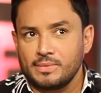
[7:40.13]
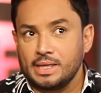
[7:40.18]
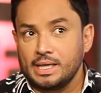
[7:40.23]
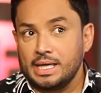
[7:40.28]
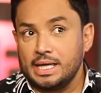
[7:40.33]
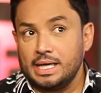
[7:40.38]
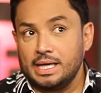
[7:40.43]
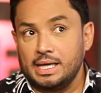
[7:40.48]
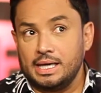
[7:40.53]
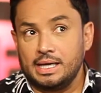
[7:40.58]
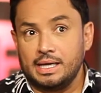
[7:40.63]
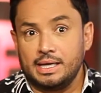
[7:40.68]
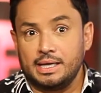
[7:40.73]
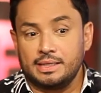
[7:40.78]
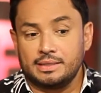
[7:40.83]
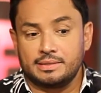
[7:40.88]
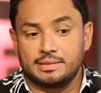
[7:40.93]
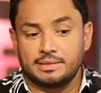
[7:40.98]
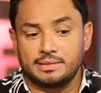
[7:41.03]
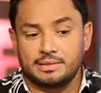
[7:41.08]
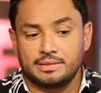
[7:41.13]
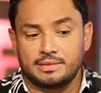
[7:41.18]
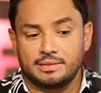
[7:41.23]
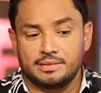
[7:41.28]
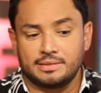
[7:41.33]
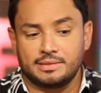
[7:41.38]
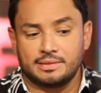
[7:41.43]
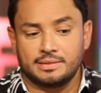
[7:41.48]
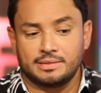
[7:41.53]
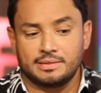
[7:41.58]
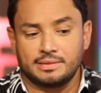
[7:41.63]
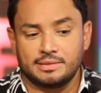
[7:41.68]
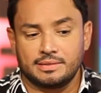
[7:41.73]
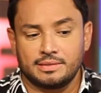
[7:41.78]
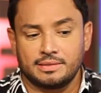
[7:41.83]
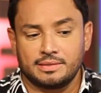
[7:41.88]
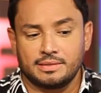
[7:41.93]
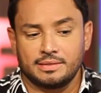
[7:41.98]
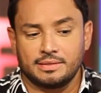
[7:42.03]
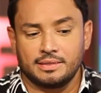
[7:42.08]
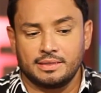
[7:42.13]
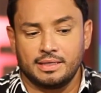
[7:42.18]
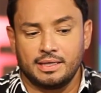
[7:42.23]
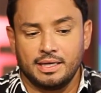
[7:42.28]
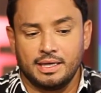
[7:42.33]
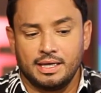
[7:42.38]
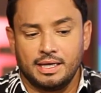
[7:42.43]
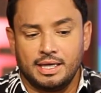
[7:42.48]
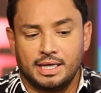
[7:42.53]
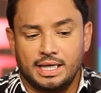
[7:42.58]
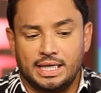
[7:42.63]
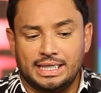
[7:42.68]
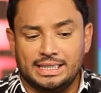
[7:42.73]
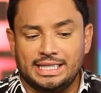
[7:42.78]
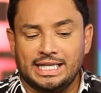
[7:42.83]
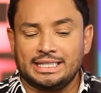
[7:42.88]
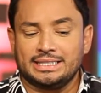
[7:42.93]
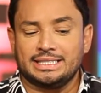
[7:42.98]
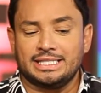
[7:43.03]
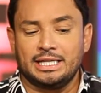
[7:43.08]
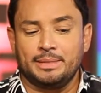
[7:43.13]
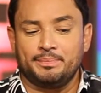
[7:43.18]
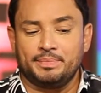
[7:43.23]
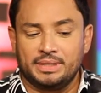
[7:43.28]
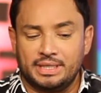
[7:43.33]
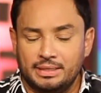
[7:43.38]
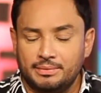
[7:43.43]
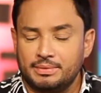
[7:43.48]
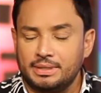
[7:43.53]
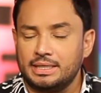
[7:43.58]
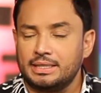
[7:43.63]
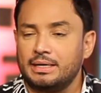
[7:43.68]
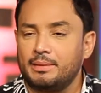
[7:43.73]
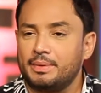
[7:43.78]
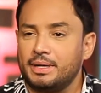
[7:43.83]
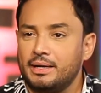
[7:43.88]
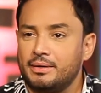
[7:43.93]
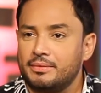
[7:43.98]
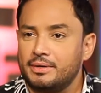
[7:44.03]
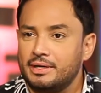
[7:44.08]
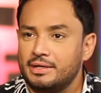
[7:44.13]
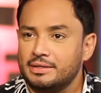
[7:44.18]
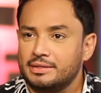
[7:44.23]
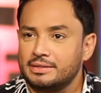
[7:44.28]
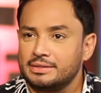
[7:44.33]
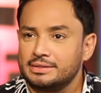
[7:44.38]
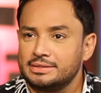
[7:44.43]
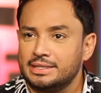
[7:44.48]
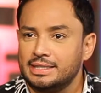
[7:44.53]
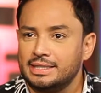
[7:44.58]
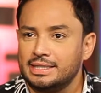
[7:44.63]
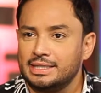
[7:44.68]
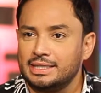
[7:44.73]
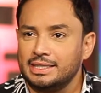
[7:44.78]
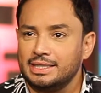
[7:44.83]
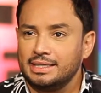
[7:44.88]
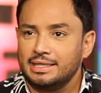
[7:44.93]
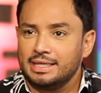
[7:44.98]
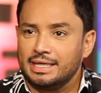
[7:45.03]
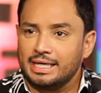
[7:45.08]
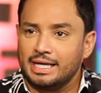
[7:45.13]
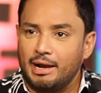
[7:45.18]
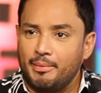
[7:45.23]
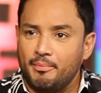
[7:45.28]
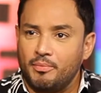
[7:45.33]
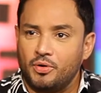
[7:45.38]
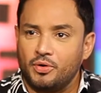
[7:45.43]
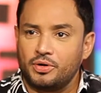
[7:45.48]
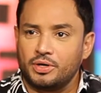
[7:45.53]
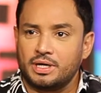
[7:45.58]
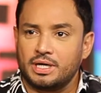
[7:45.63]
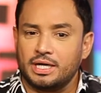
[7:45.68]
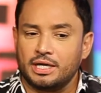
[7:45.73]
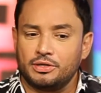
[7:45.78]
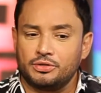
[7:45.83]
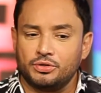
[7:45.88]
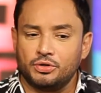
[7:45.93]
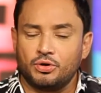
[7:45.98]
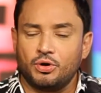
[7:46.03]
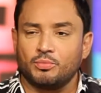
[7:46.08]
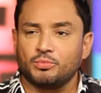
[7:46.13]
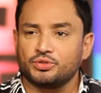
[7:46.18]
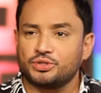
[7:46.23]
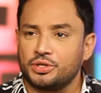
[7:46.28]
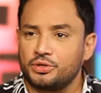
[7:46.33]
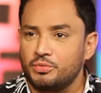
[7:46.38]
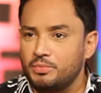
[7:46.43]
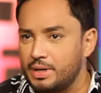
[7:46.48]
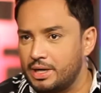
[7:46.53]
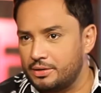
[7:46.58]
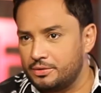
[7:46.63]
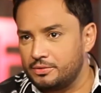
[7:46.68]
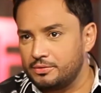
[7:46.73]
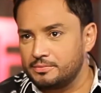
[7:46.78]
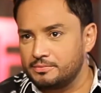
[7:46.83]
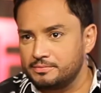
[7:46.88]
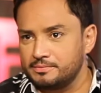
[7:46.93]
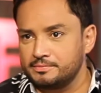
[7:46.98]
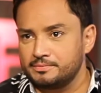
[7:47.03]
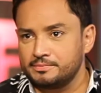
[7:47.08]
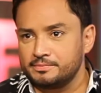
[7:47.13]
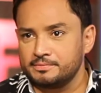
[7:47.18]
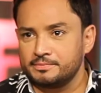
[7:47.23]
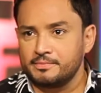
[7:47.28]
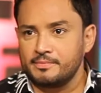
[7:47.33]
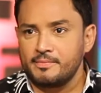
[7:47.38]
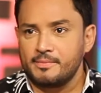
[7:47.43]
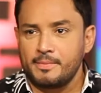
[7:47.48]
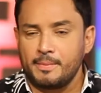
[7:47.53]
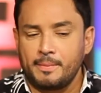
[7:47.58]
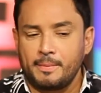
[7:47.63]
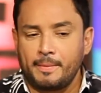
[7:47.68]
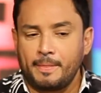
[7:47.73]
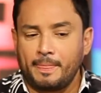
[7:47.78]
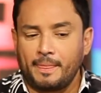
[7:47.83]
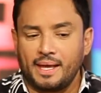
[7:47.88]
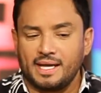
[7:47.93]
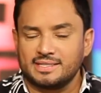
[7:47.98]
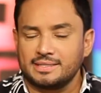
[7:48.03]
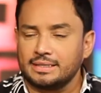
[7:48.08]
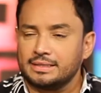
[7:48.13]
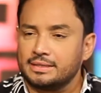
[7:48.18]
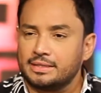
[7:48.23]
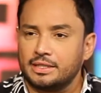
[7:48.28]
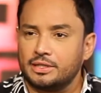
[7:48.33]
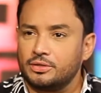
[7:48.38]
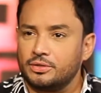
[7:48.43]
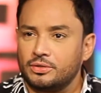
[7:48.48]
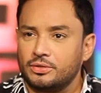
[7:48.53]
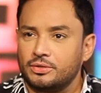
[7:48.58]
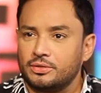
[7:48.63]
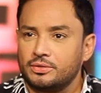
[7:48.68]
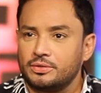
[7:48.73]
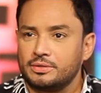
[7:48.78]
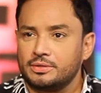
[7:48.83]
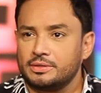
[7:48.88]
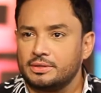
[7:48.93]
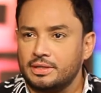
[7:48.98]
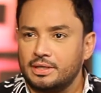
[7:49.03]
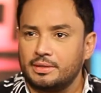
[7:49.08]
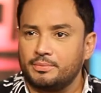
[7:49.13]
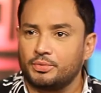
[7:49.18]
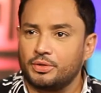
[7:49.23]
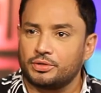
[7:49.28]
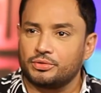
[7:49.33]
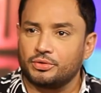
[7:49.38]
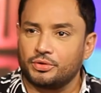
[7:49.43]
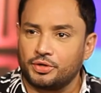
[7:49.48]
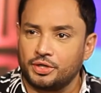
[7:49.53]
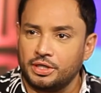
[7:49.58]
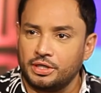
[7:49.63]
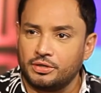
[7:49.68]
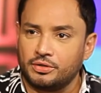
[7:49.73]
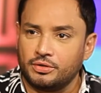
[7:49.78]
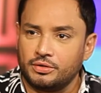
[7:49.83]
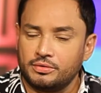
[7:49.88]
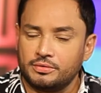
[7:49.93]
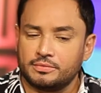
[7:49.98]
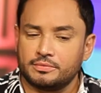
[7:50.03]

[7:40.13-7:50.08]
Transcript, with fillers: Es indescriptible la palabra. De el amor que yo como ser humano he sentido de Puerto Rico